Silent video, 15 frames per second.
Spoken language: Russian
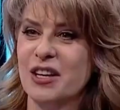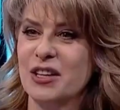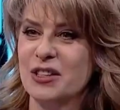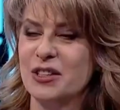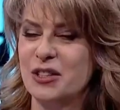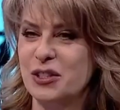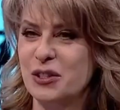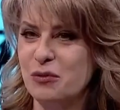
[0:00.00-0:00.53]

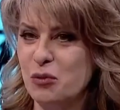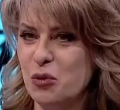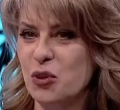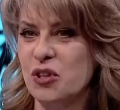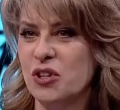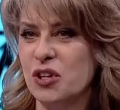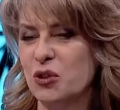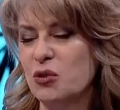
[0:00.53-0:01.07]

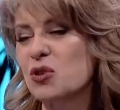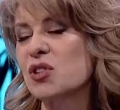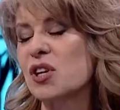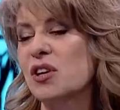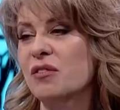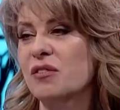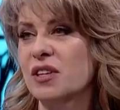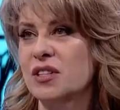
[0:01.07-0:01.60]
сегодня нужно
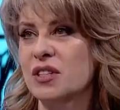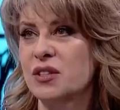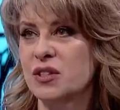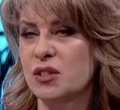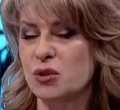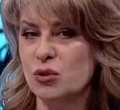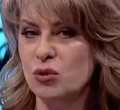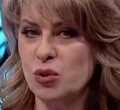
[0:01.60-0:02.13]
ли вводить
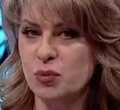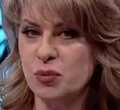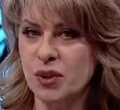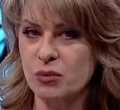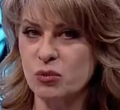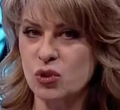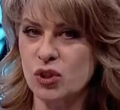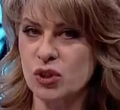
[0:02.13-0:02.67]
цензуру,
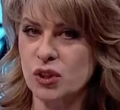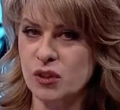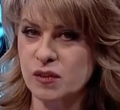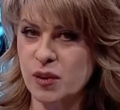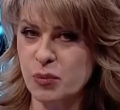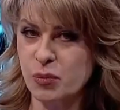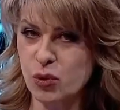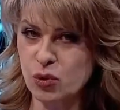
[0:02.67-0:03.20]
потому что этот
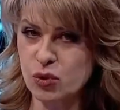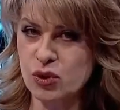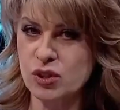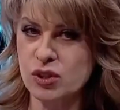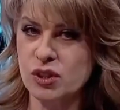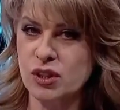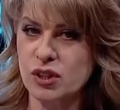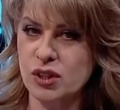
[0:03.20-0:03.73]

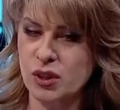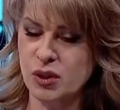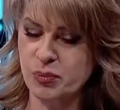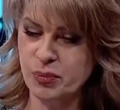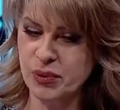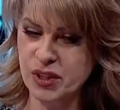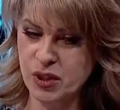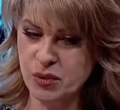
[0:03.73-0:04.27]
вопрос э,
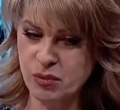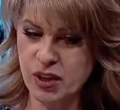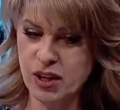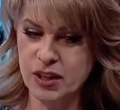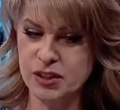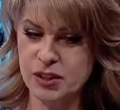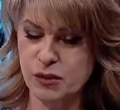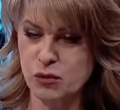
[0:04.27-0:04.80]

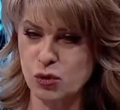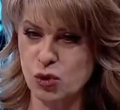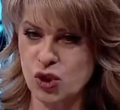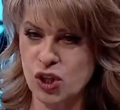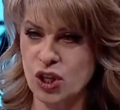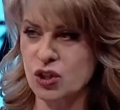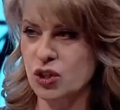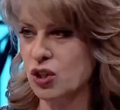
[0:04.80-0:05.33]
поднимается все
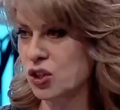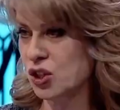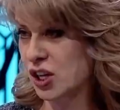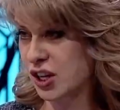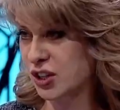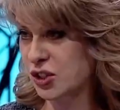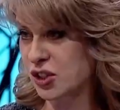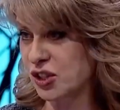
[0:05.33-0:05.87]
чаще и
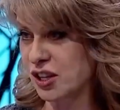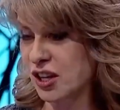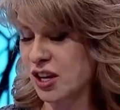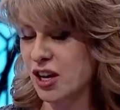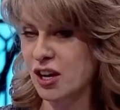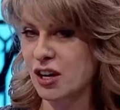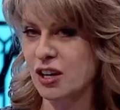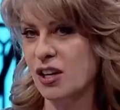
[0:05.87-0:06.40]
чаще.
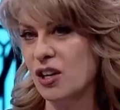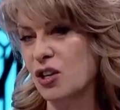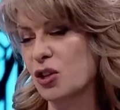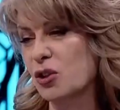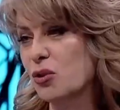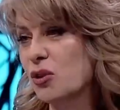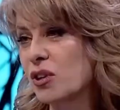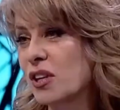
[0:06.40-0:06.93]
И не
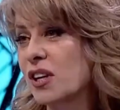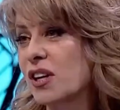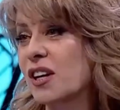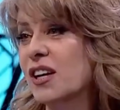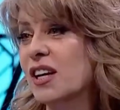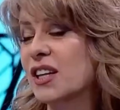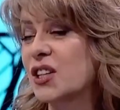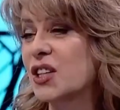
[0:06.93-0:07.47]

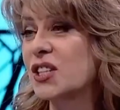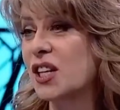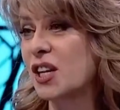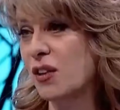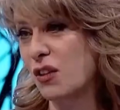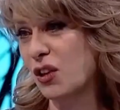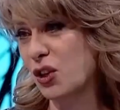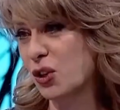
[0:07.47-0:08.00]
только на
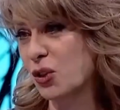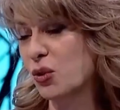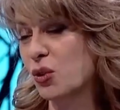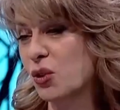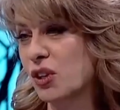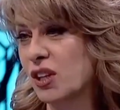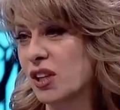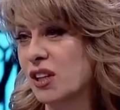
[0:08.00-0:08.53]
телевидении, но
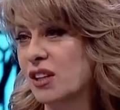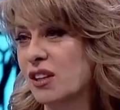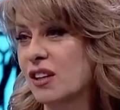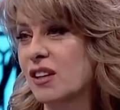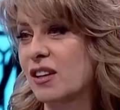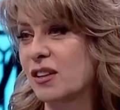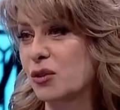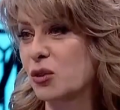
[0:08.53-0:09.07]
и
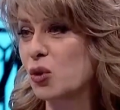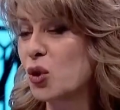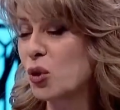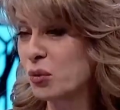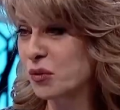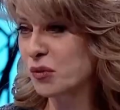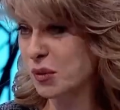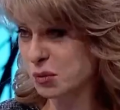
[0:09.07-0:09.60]
на
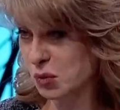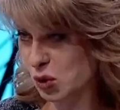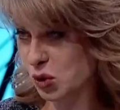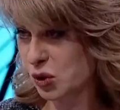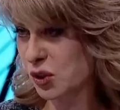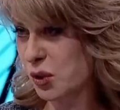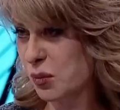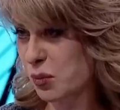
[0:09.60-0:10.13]
другом
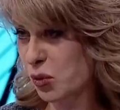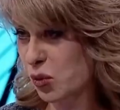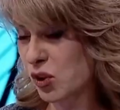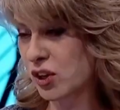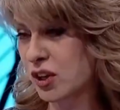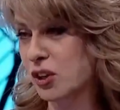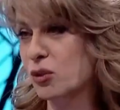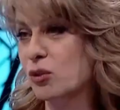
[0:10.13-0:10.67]
информационном
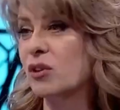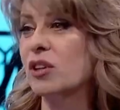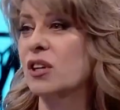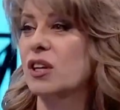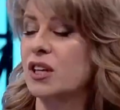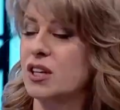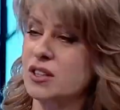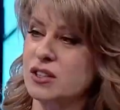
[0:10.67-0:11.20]
поле, которое
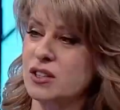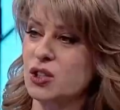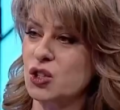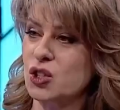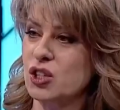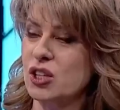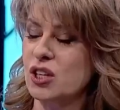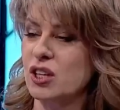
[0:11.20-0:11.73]
гораздо
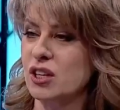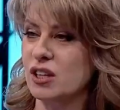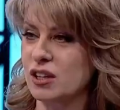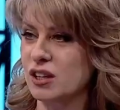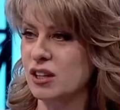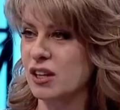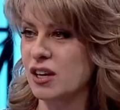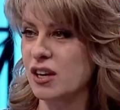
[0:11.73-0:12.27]
шире.
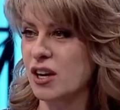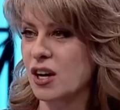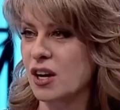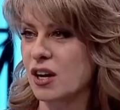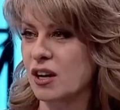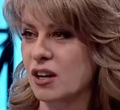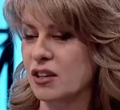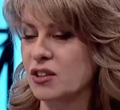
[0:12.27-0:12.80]
Это
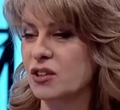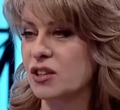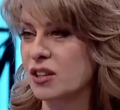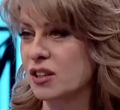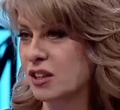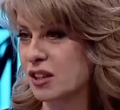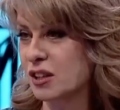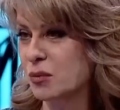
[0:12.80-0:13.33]

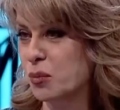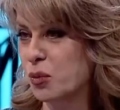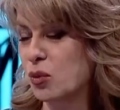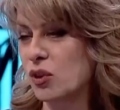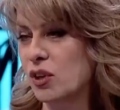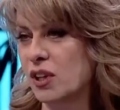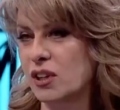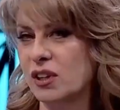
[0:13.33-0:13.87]

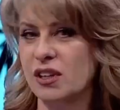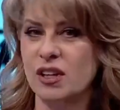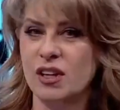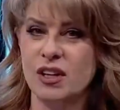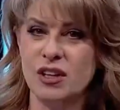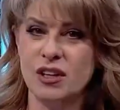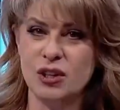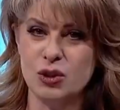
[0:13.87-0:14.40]
интернет-поле, это
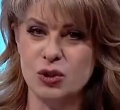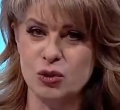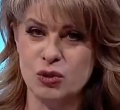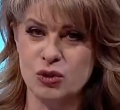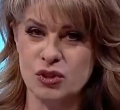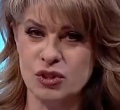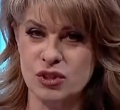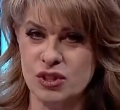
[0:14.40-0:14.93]
и
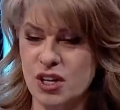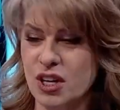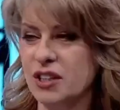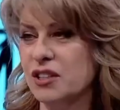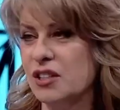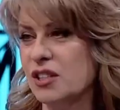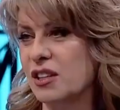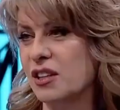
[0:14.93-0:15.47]

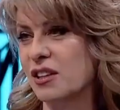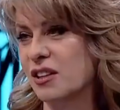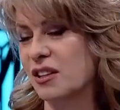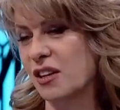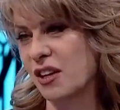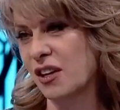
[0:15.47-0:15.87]
соцсети,